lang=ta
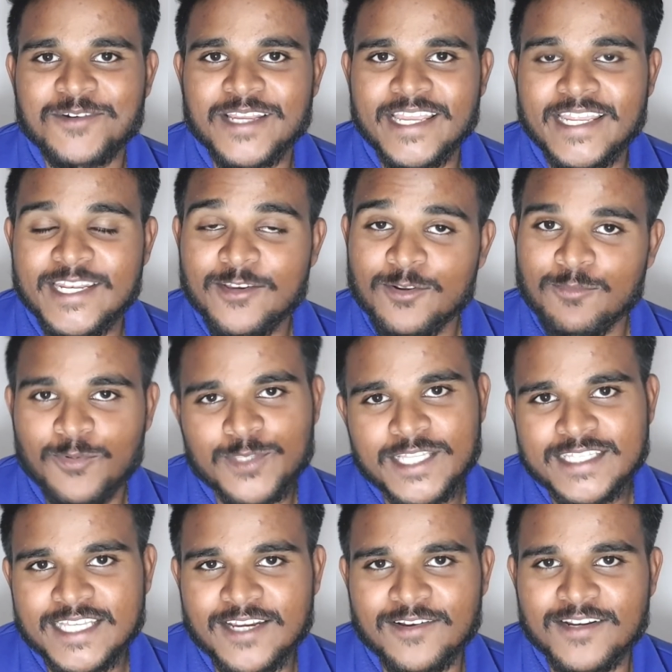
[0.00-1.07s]
ஓகே இன்னொரு
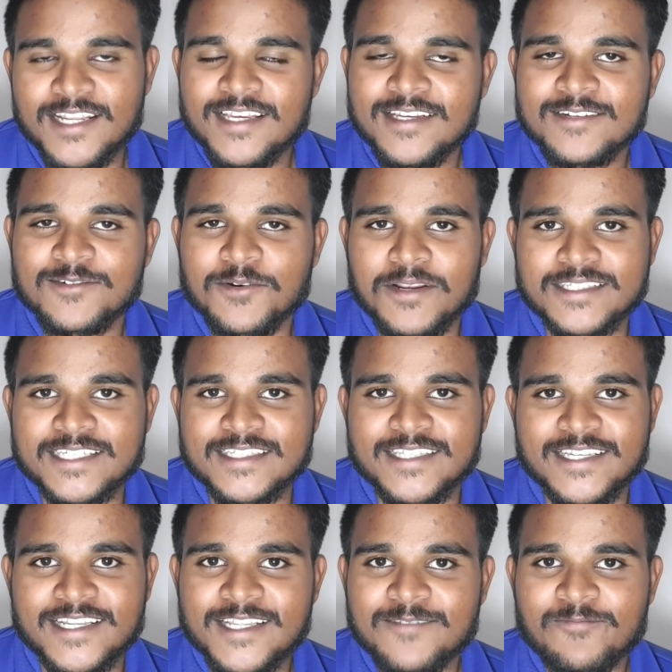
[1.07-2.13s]
புதிய தகவலில் உங்களை
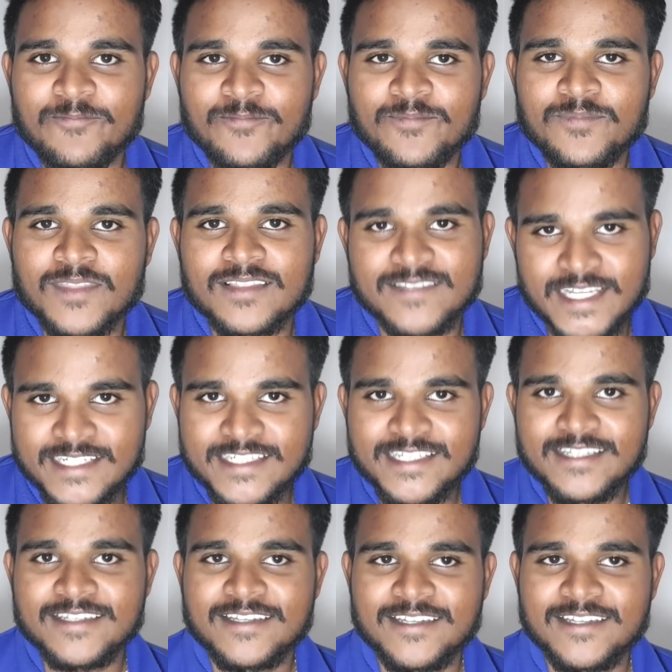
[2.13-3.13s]
சந்திக்கிறேன் நன்றி